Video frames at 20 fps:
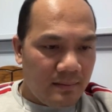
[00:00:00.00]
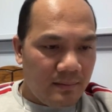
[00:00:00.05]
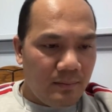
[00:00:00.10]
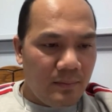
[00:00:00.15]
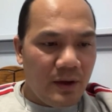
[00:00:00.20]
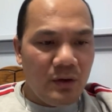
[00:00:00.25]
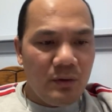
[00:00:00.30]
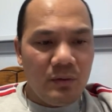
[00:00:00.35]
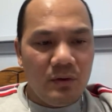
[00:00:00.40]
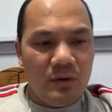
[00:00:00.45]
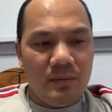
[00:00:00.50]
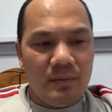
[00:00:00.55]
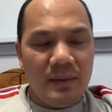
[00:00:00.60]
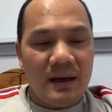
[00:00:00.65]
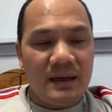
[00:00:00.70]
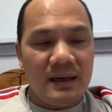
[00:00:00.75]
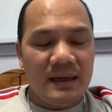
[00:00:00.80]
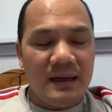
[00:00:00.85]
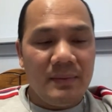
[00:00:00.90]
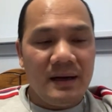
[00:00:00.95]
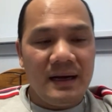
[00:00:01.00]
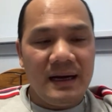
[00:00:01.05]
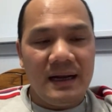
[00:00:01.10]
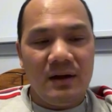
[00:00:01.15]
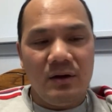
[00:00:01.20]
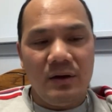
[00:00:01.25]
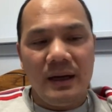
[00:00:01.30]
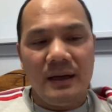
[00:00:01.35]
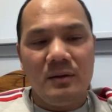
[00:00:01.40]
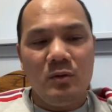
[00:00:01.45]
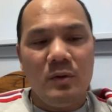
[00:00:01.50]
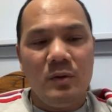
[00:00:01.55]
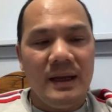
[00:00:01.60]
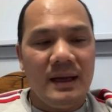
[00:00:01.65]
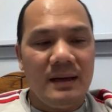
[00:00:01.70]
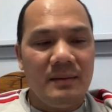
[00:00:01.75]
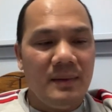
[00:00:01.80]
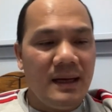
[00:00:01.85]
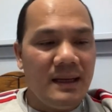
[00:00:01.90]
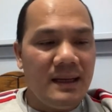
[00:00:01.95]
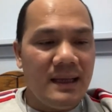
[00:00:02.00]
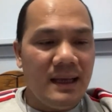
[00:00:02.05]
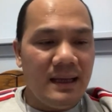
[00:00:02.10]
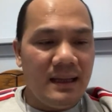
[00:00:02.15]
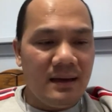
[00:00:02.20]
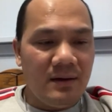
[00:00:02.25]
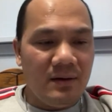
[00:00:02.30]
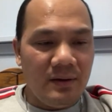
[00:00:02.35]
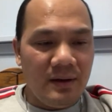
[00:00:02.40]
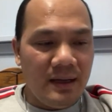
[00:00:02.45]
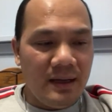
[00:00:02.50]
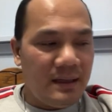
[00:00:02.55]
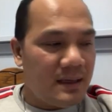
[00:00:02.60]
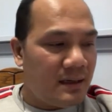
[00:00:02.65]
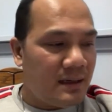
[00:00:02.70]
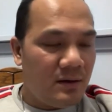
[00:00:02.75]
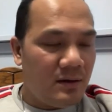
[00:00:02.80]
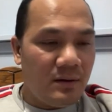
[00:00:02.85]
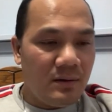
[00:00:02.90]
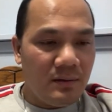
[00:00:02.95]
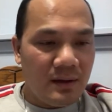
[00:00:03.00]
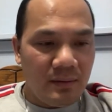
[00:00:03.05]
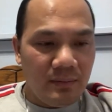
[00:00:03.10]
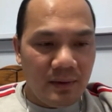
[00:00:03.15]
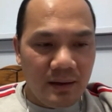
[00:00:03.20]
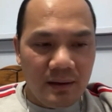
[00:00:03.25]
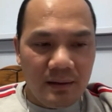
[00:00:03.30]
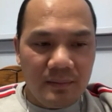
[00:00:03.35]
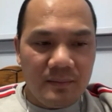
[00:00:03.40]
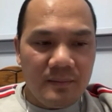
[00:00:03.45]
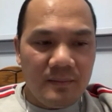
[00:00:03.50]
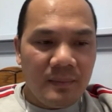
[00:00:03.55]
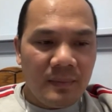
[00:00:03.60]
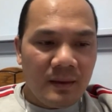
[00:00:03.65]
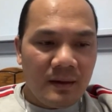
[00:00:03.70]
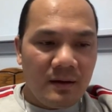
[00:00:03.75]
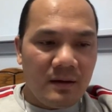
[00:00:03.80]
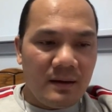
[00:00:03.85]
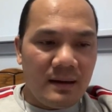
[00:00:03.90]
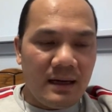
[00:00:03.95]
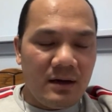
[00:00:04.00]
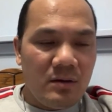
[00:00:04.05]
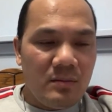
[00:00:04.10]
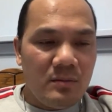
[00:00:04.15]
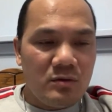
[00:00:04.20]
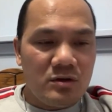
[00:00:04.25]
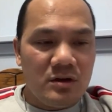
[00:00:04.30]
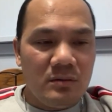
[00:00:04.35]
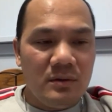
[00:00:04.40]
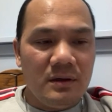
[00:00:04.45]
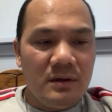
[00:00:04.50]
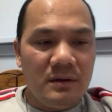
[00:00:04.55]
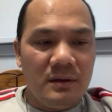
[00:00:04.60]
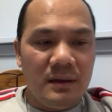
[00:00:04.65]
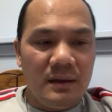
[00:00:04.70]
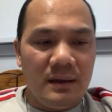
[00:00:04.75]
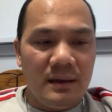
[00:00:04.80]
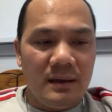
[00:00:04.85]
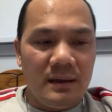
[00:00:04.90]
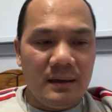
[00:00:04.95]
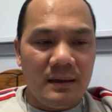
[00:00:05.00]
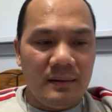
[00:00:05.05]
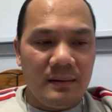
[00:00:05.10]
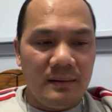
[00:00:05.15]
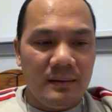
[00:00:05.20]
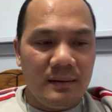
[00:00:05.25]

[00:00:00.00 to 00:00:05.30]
Bill McNamara hỏi anh Quy anh biết gì về hội nghị thành đô cảm ơn đã có một số người à,